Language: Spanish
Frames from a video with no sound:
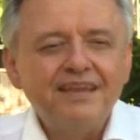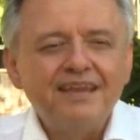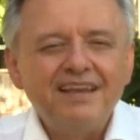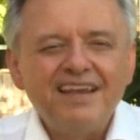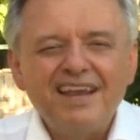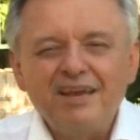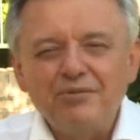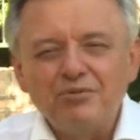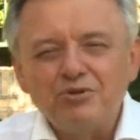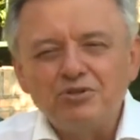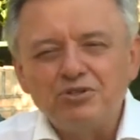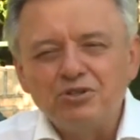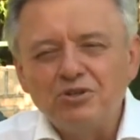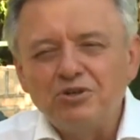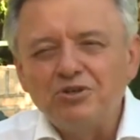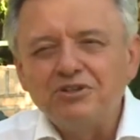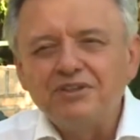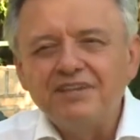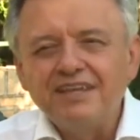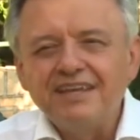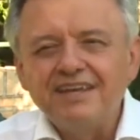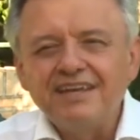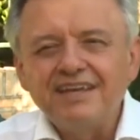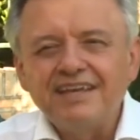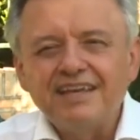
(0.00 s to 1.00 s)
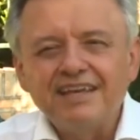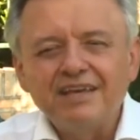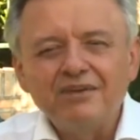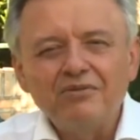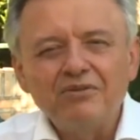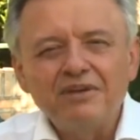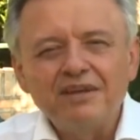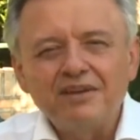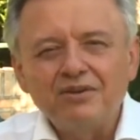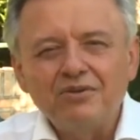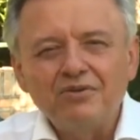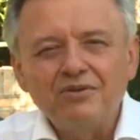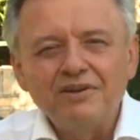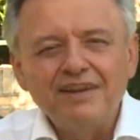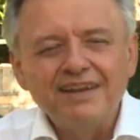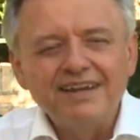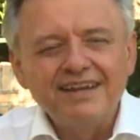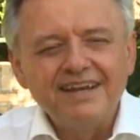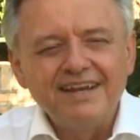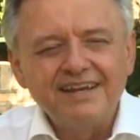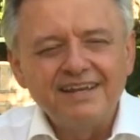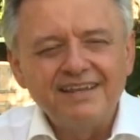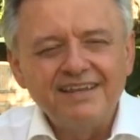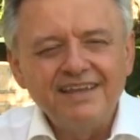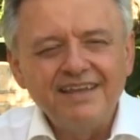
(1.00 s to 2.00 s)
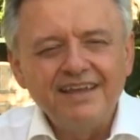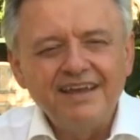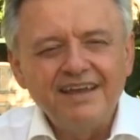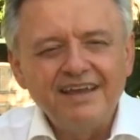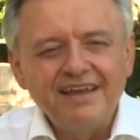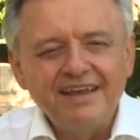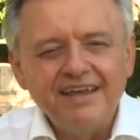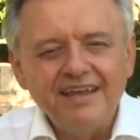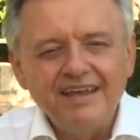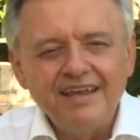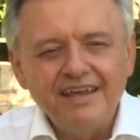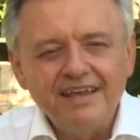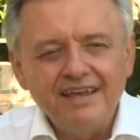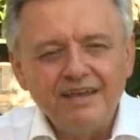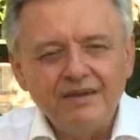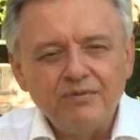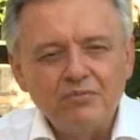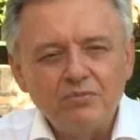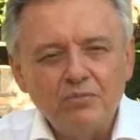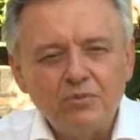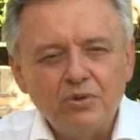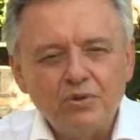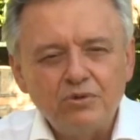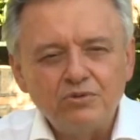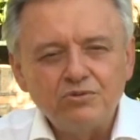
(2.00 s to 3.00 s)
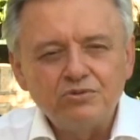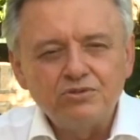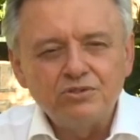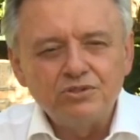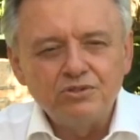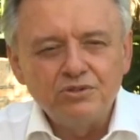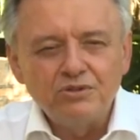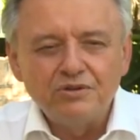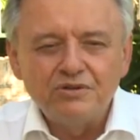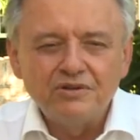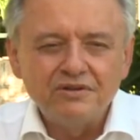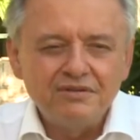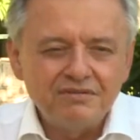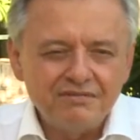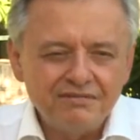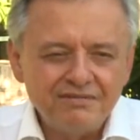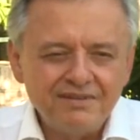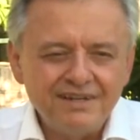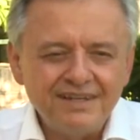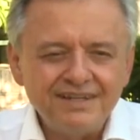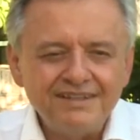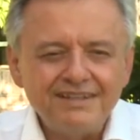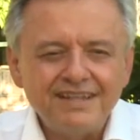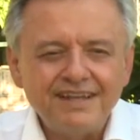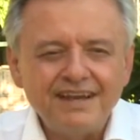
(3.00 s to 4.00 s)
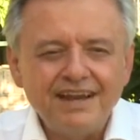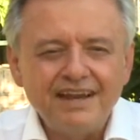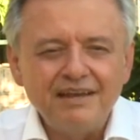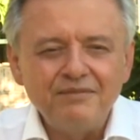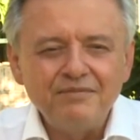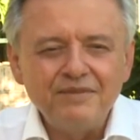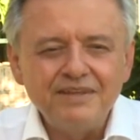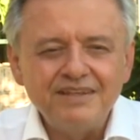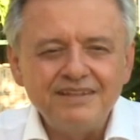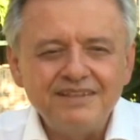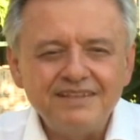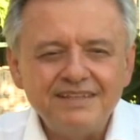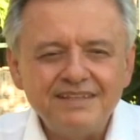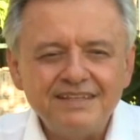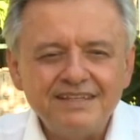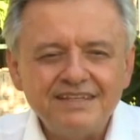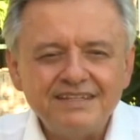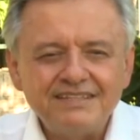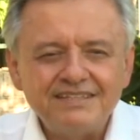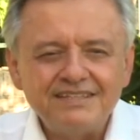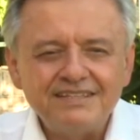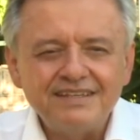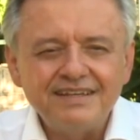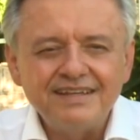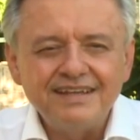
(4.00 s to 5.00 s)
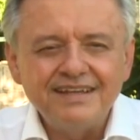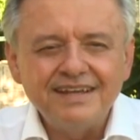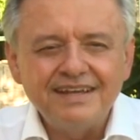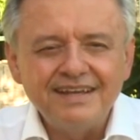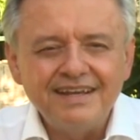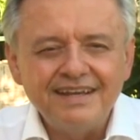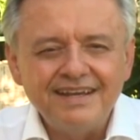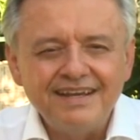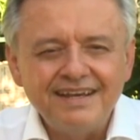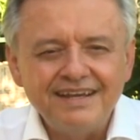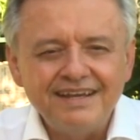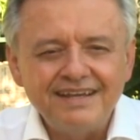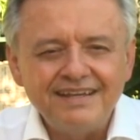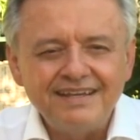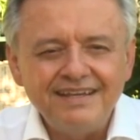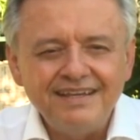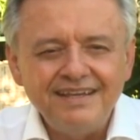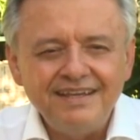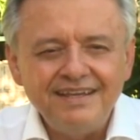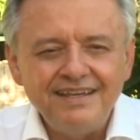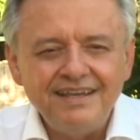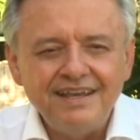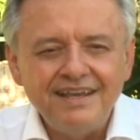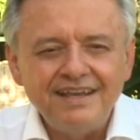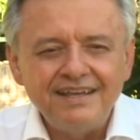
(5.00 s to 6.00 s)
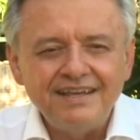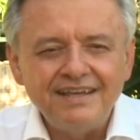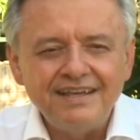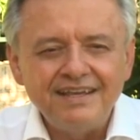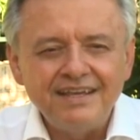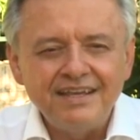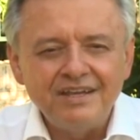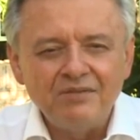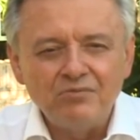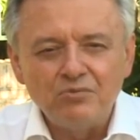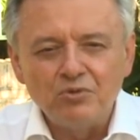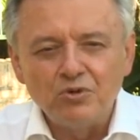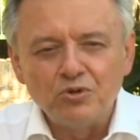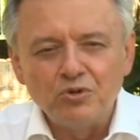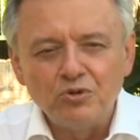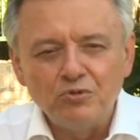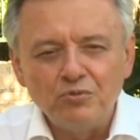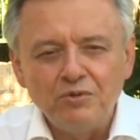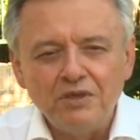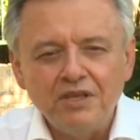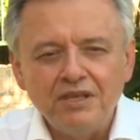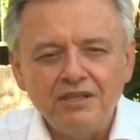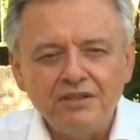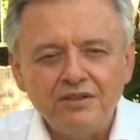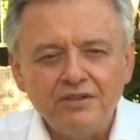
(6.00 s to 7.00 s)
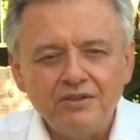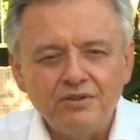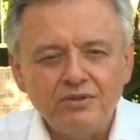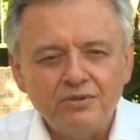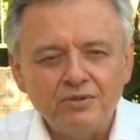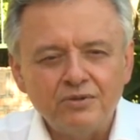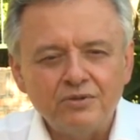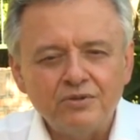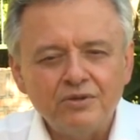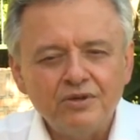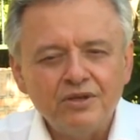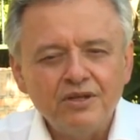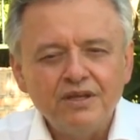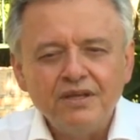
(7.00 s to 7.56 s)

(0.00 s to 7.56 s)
La emoción tiene que ver con la energía, emotion, literalmente es energía en movimiento,